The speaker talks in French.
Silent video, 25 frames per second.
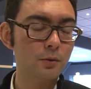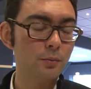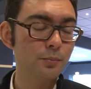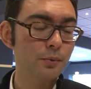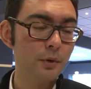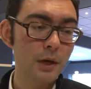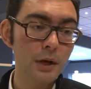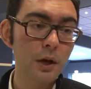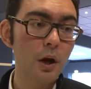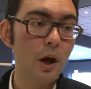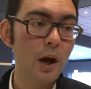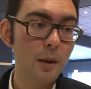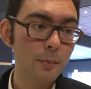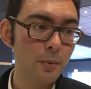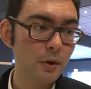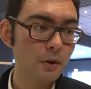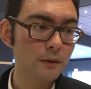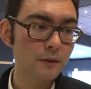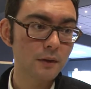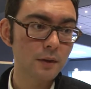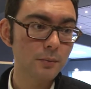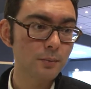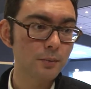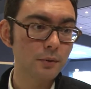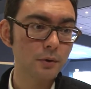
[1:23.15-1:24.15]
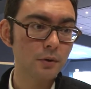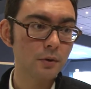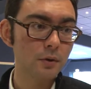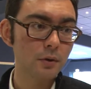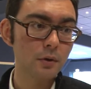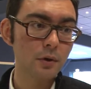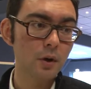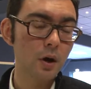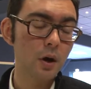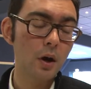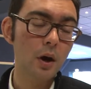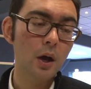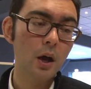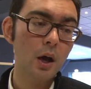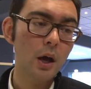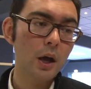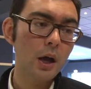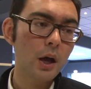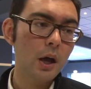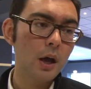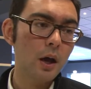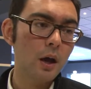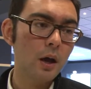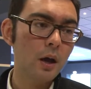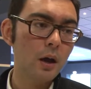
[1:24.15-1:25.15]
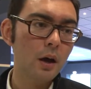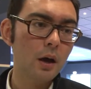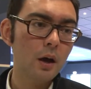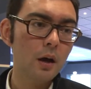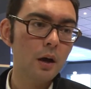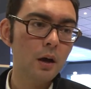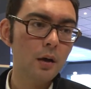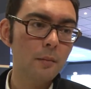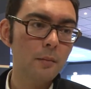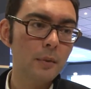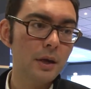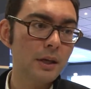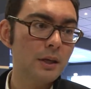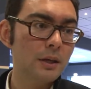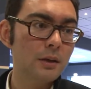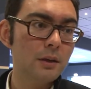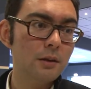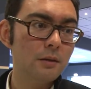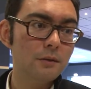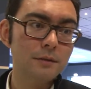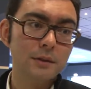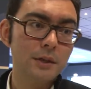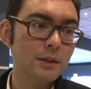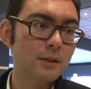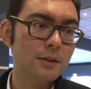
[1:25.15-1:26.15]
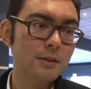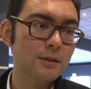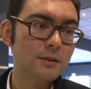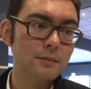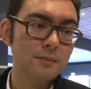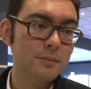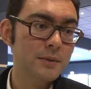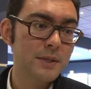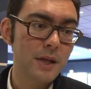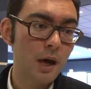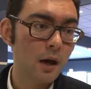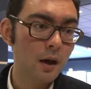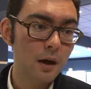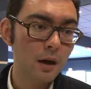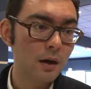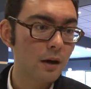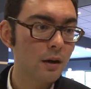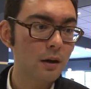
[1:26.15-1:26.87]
qu'on pourrait, leur apporter pour que ben, ils vieillissent bien,